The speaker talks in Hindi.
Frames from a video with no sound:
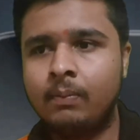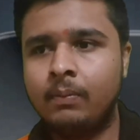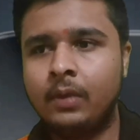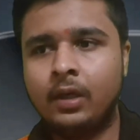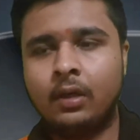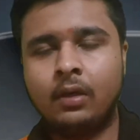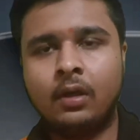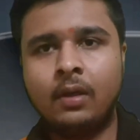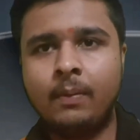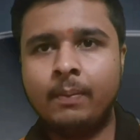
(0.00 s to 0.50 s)

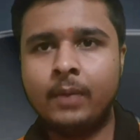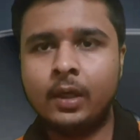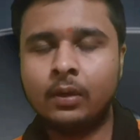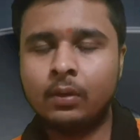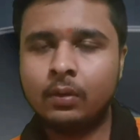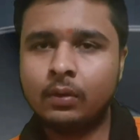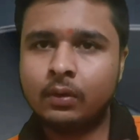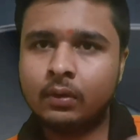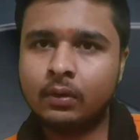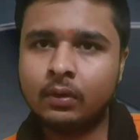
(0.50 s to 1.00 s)
मैंने कहा मैं
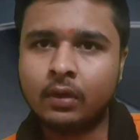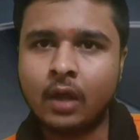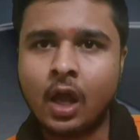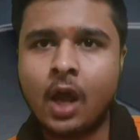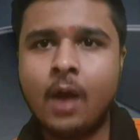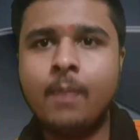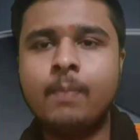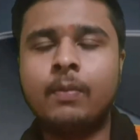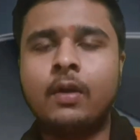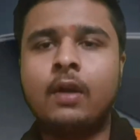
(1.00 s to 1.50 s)
तो
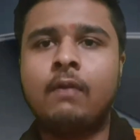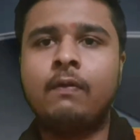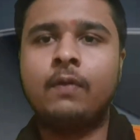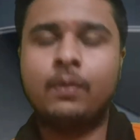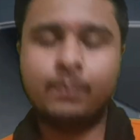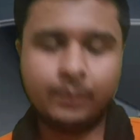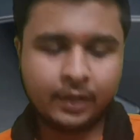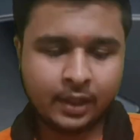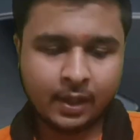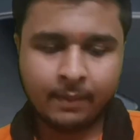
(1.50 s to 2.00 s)
नाम
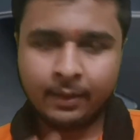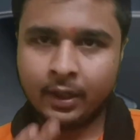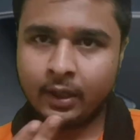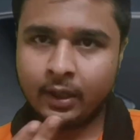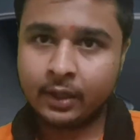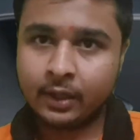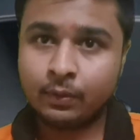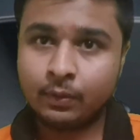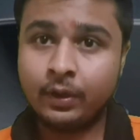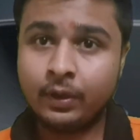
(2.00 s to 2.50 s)
कन्फर्म किया मैंने
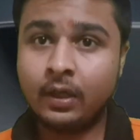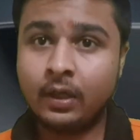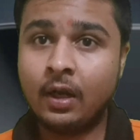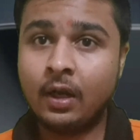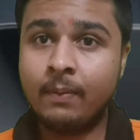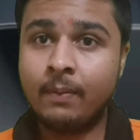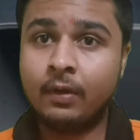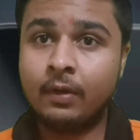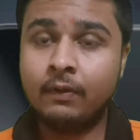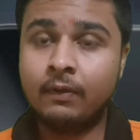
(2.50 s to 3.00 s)
रेस्टोरेंट का
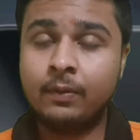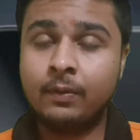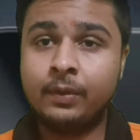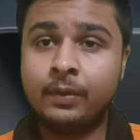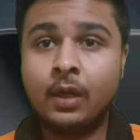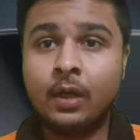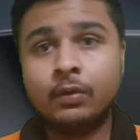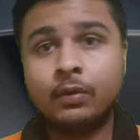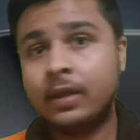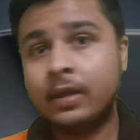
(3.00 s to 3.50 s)
नाम कन्फर्म
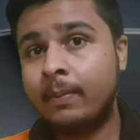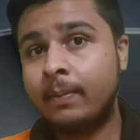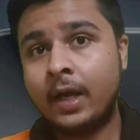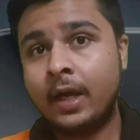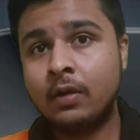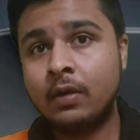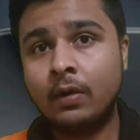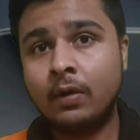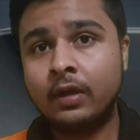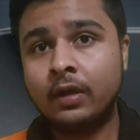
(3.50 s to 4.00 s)
किया उसके
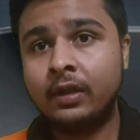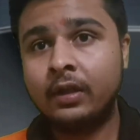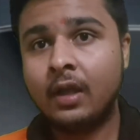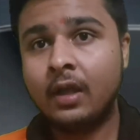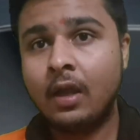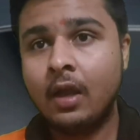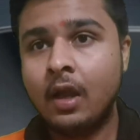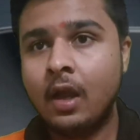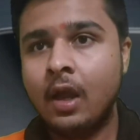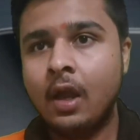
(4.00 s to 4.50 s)
बाद ऑर्डर
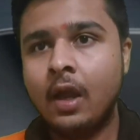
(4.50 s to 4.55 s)
दिया